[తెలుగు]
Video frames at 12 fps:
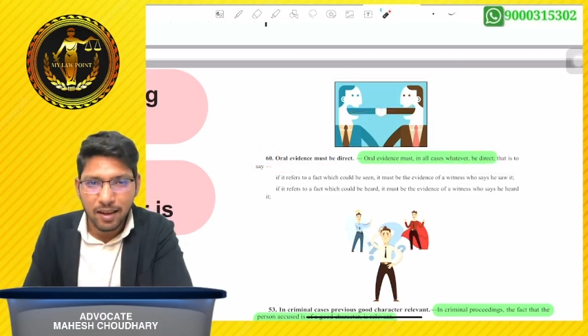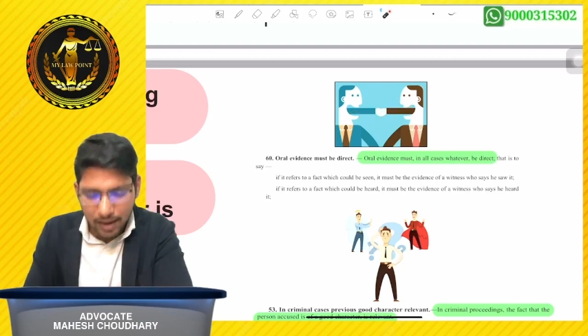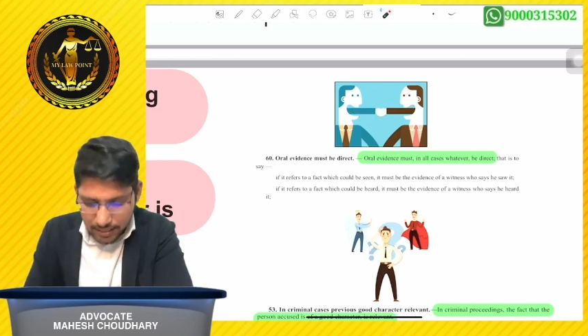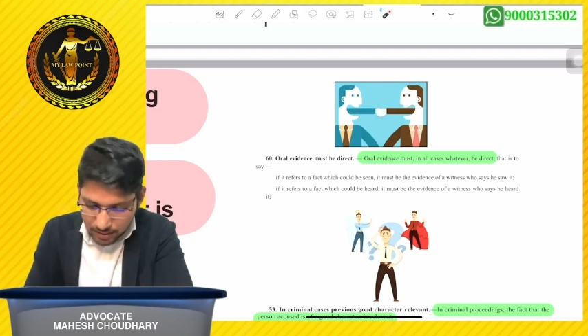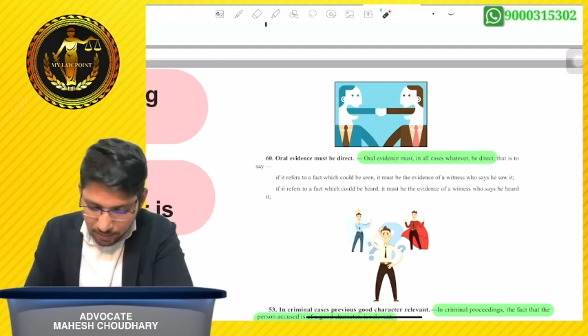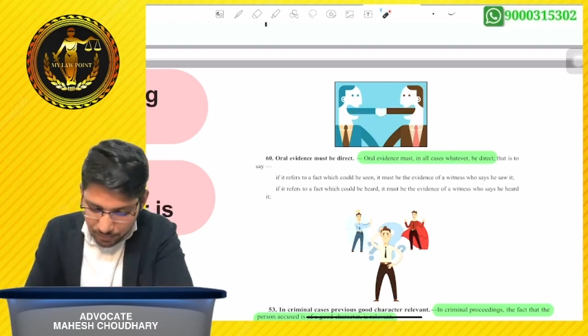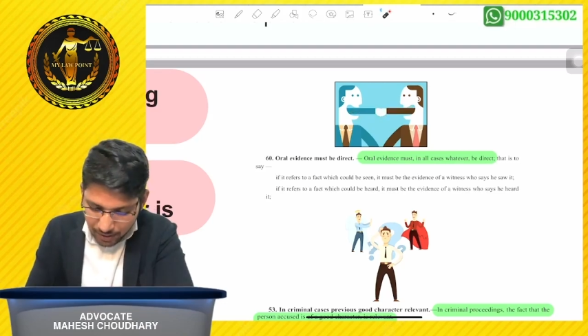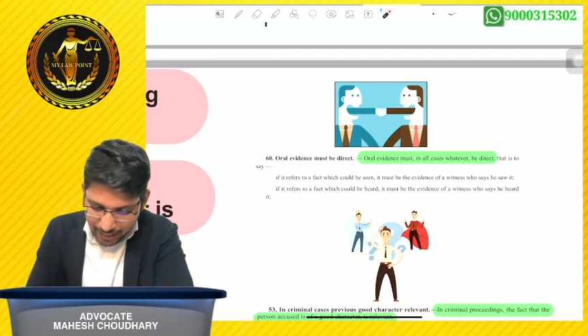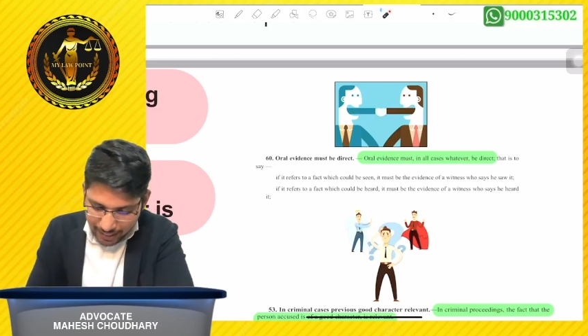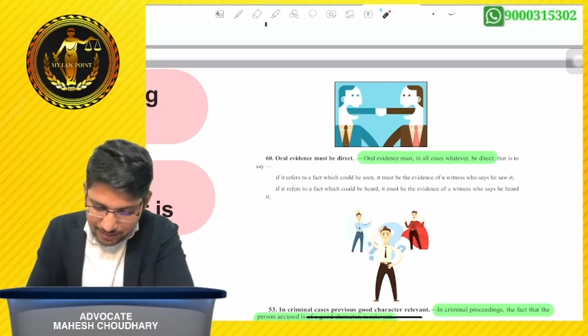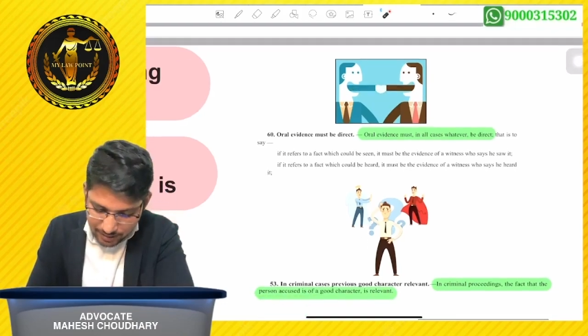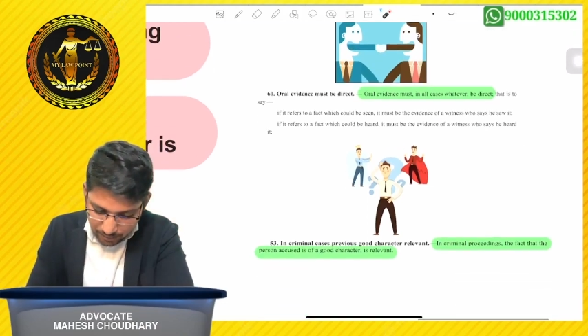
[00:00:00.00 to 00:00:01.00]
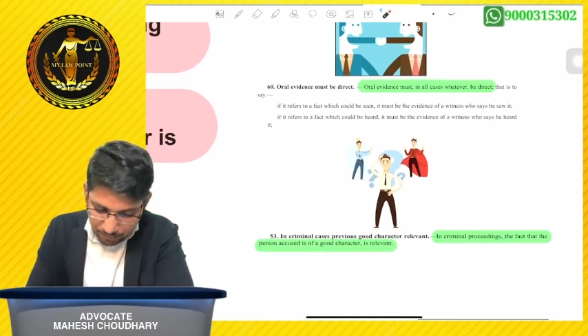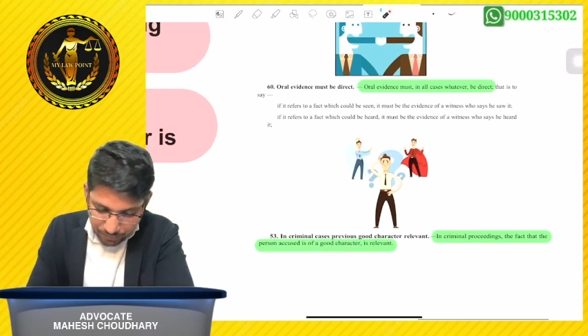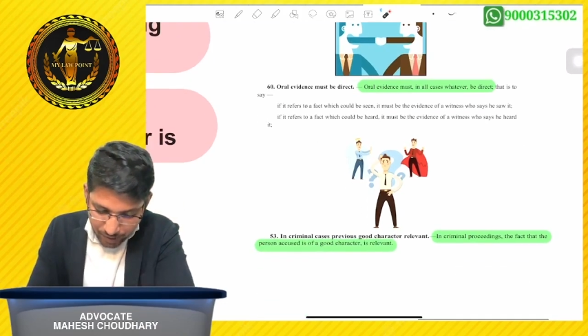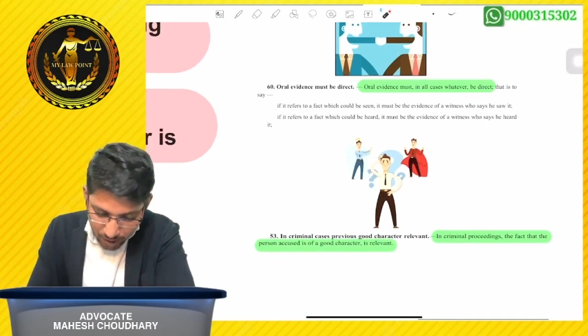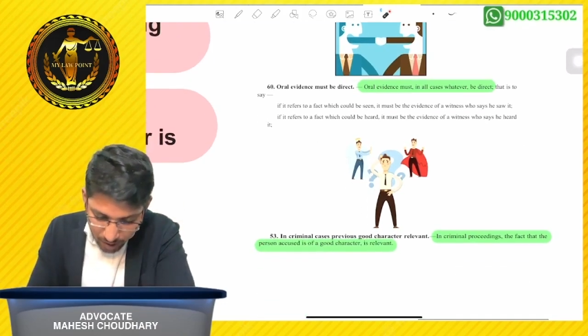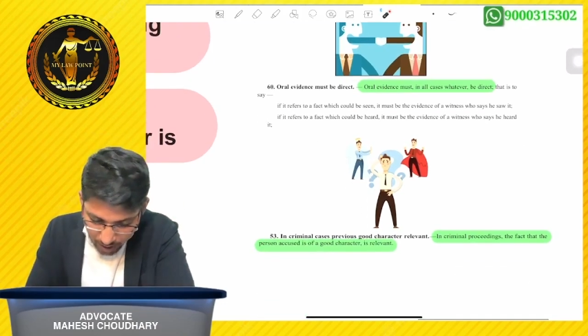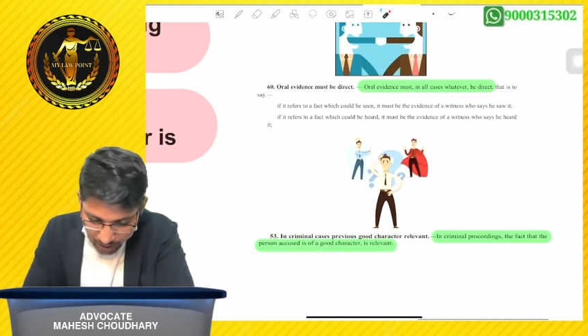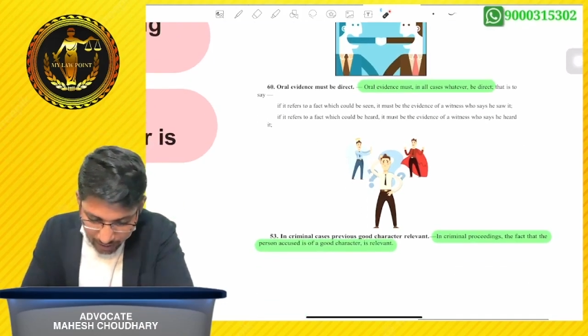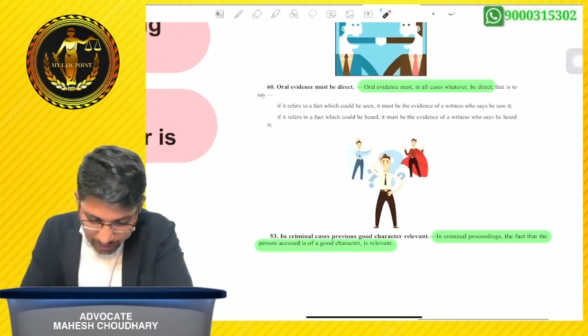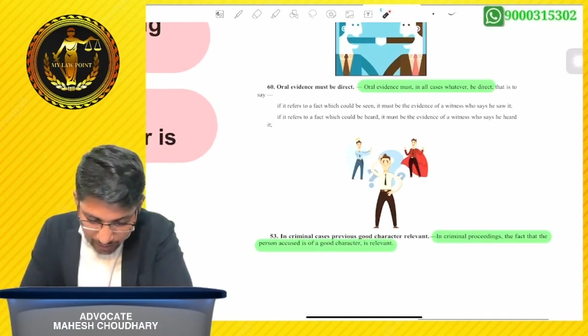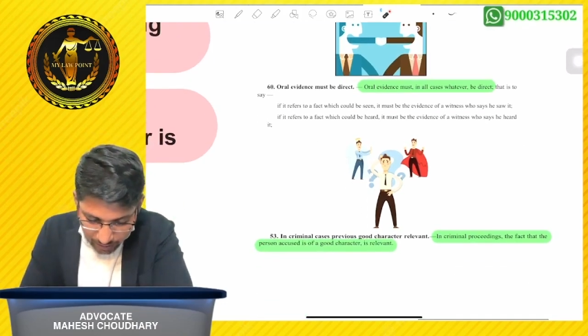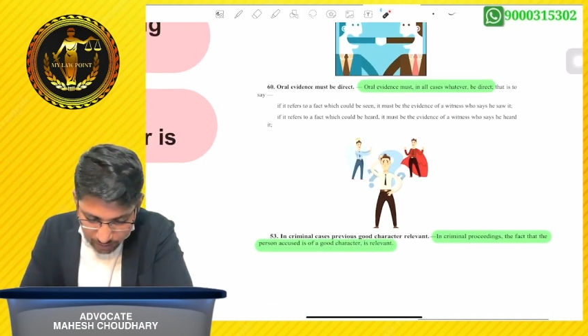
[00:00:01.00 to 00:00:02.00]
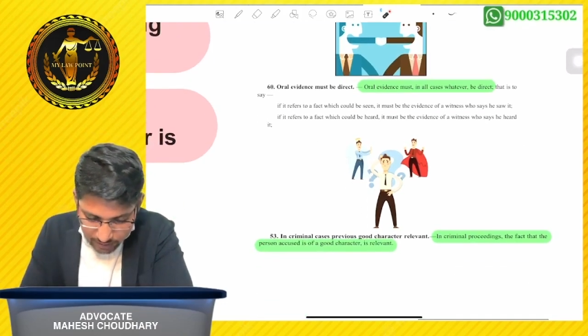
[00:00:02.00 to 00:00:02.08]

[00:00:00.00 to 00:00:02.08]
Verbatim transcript: రైట్ సార్ నెక్స్ట్ ఇన్